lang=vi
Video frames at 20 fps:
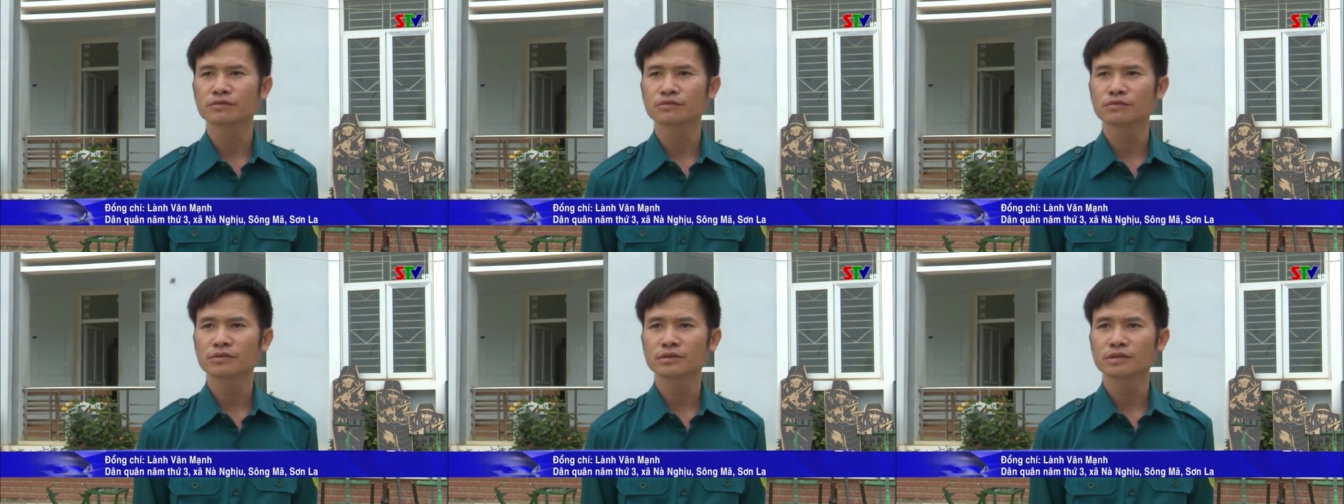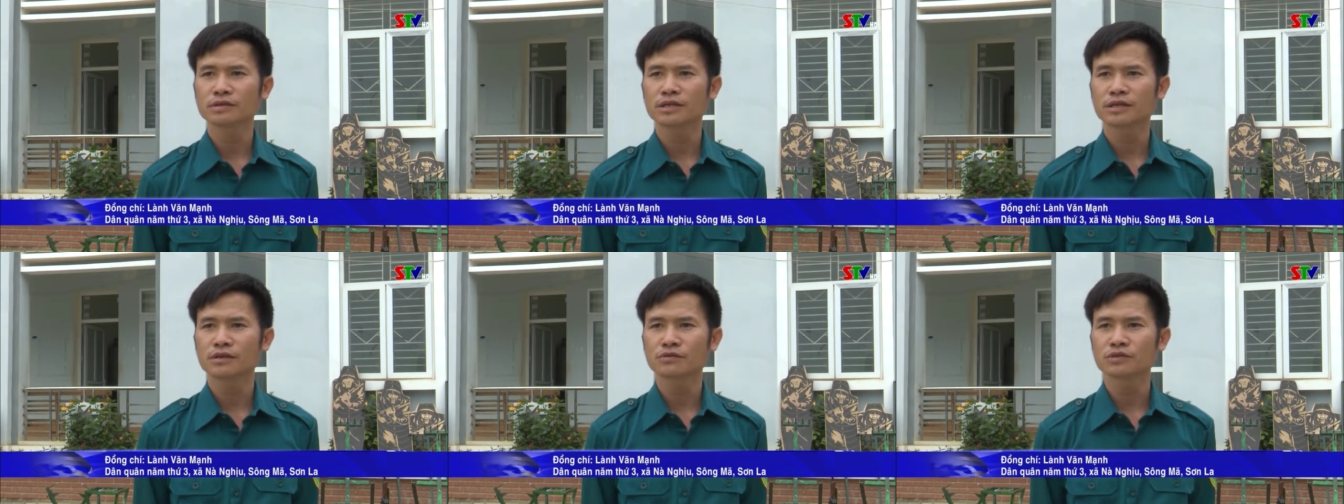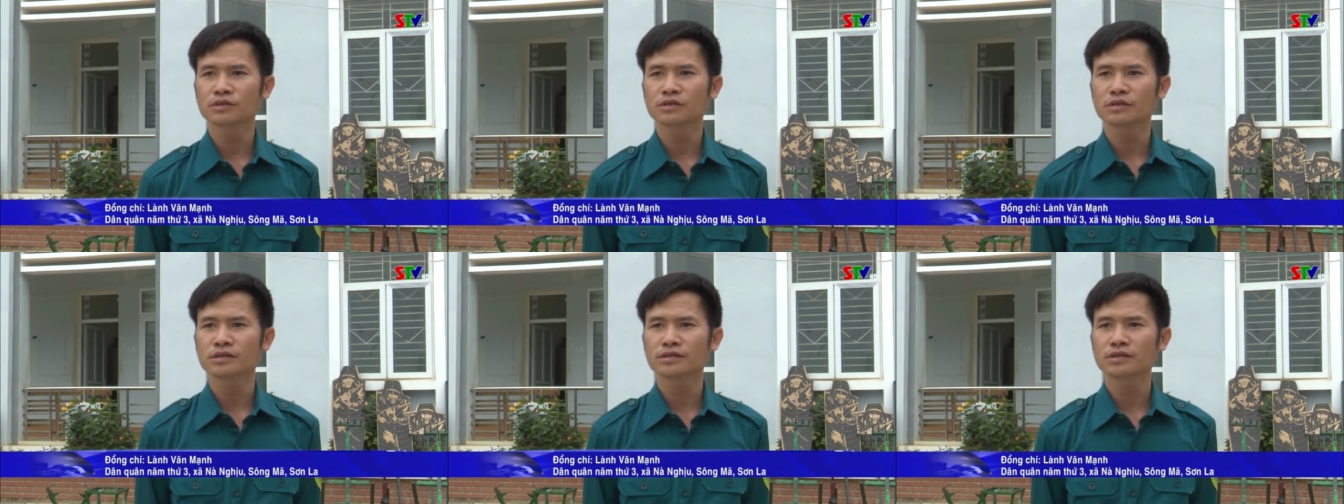cũng như thao
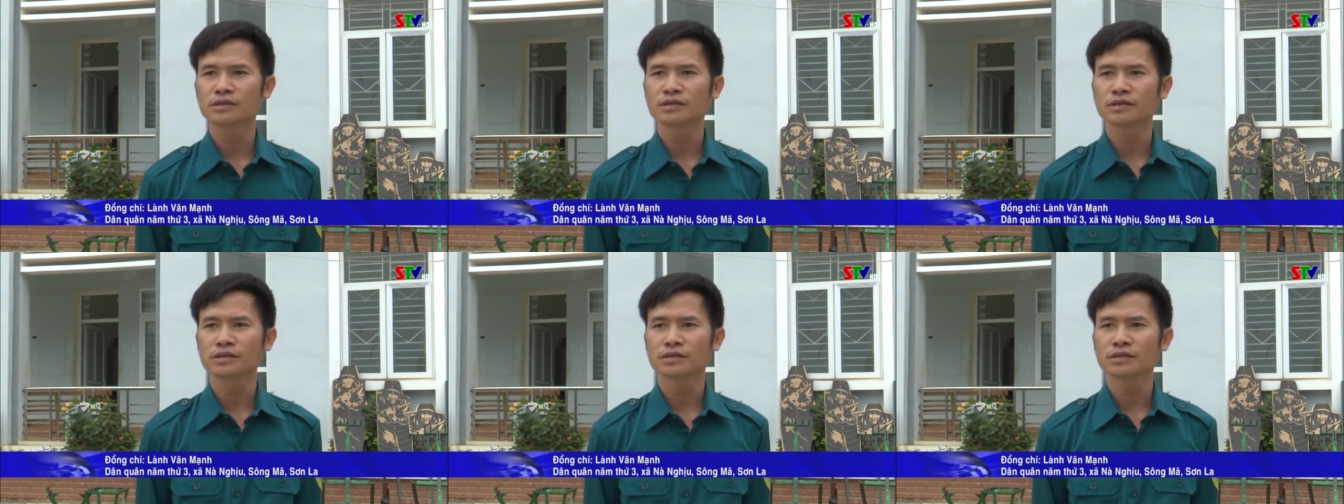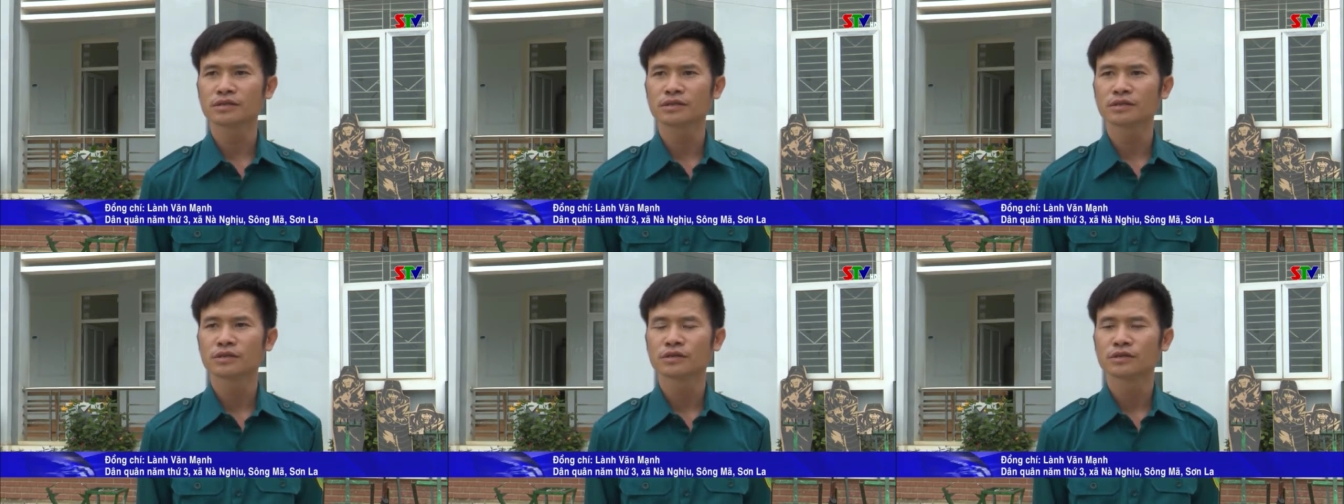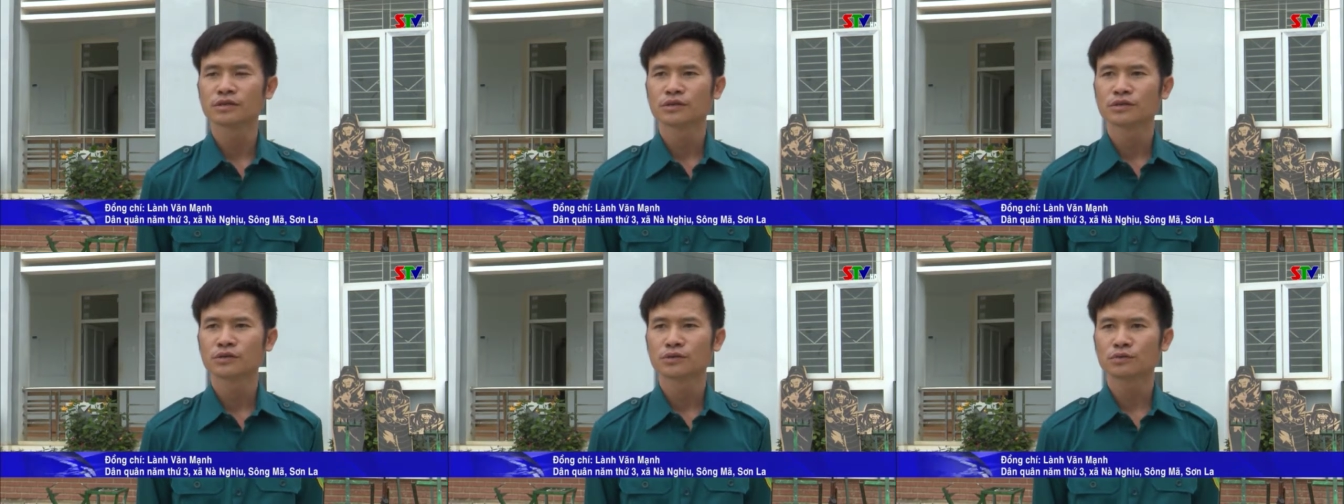trường ấy thì
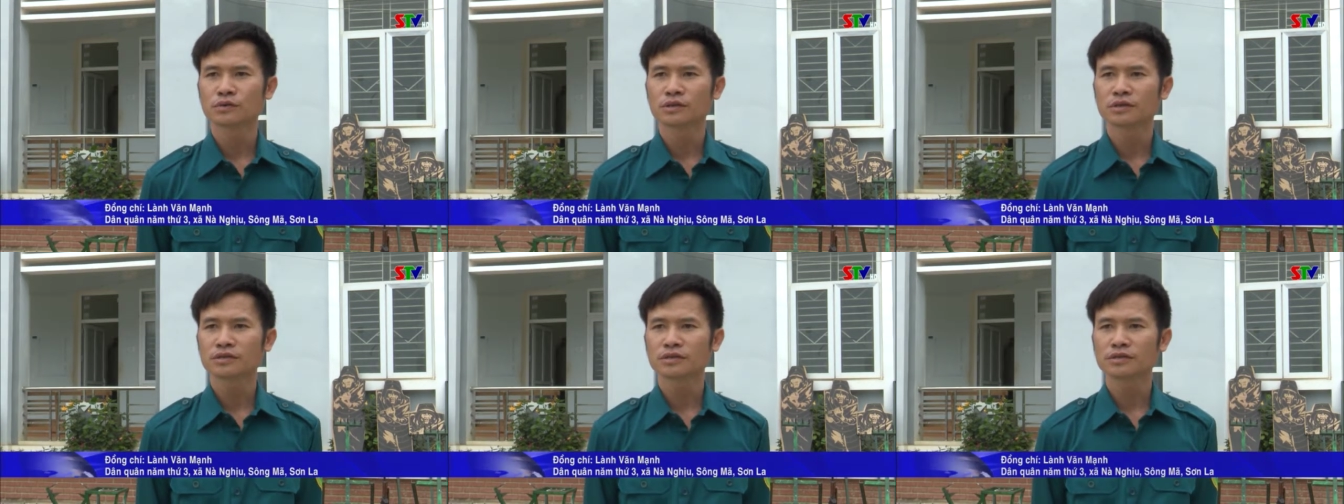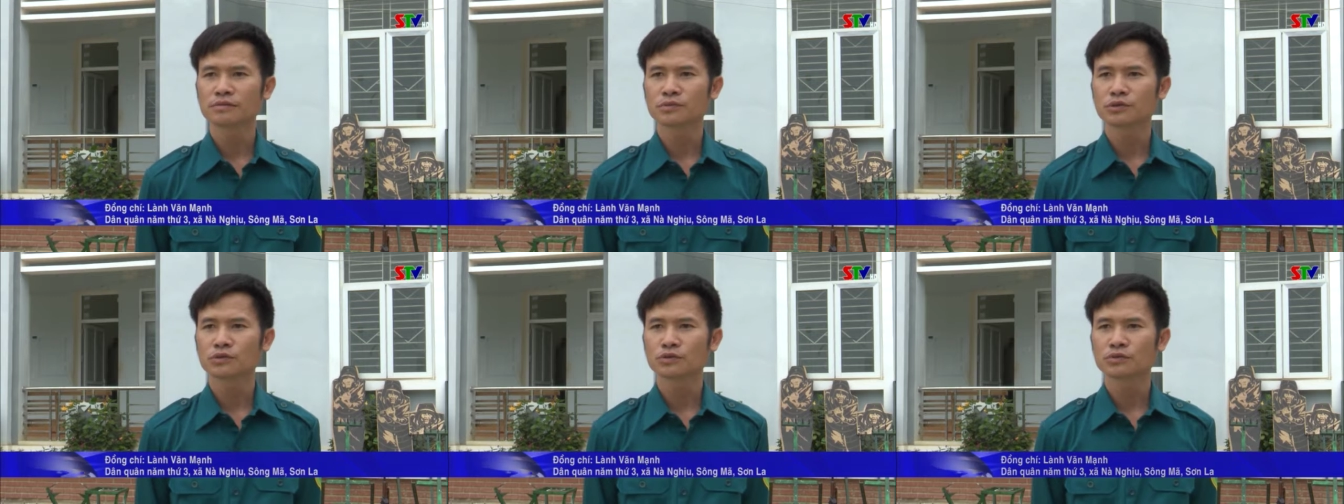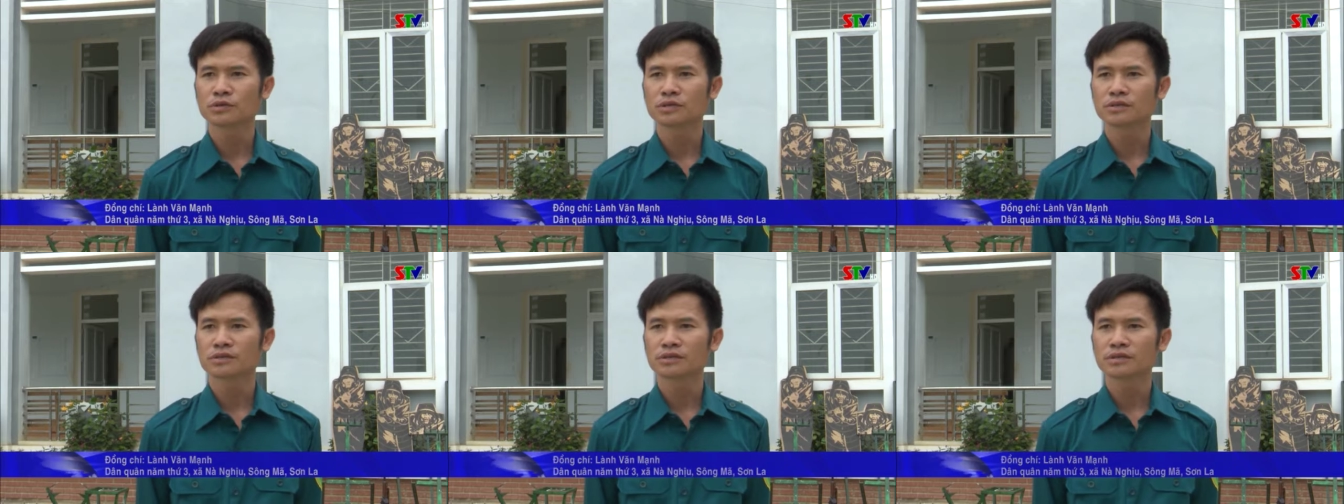cũng đã tiếp
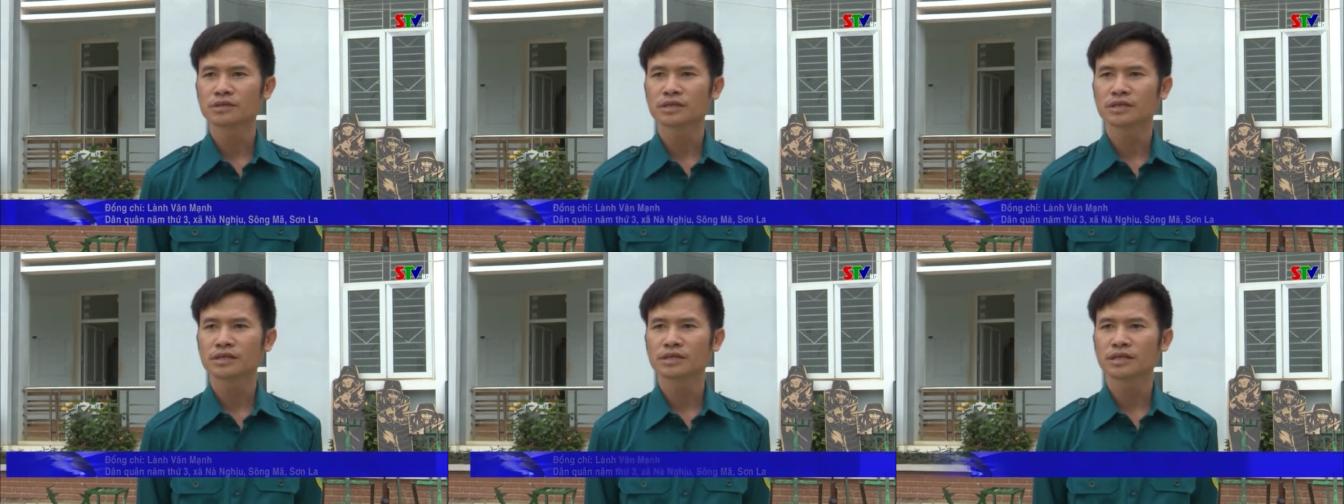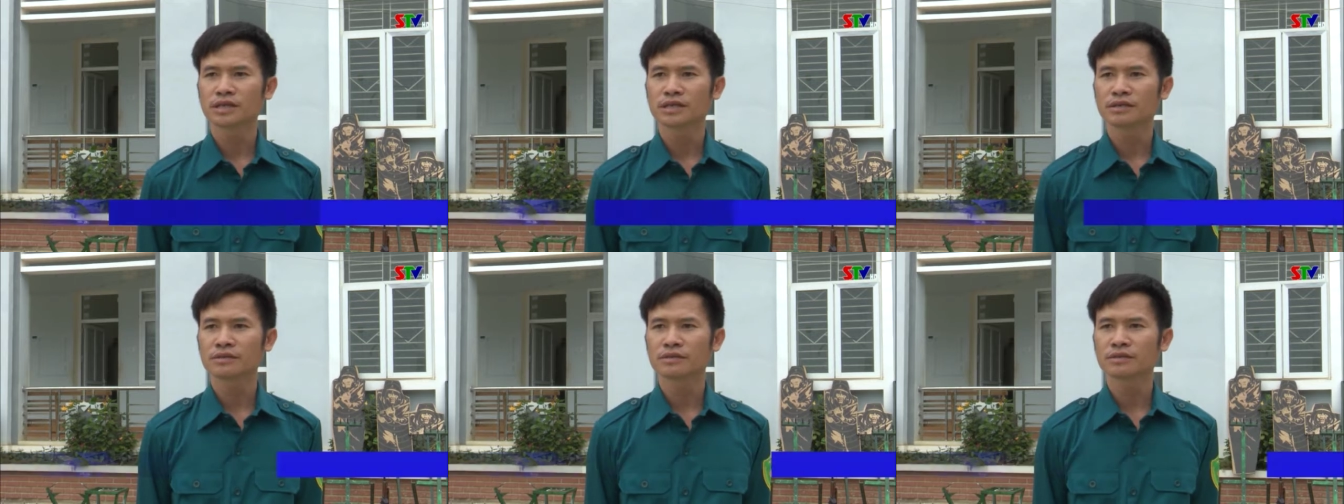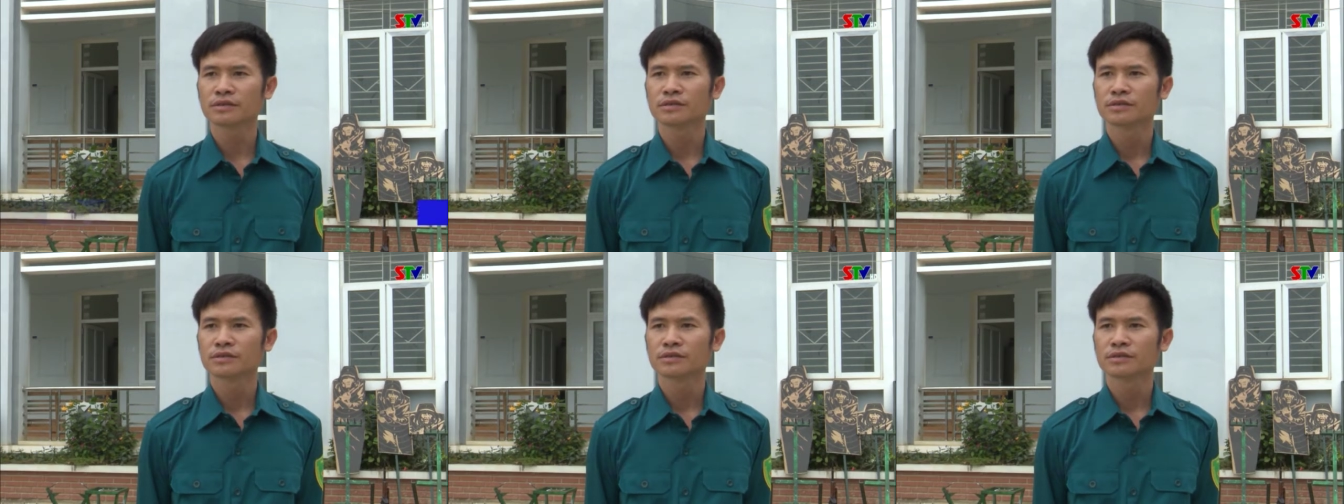thu được những kỹ năng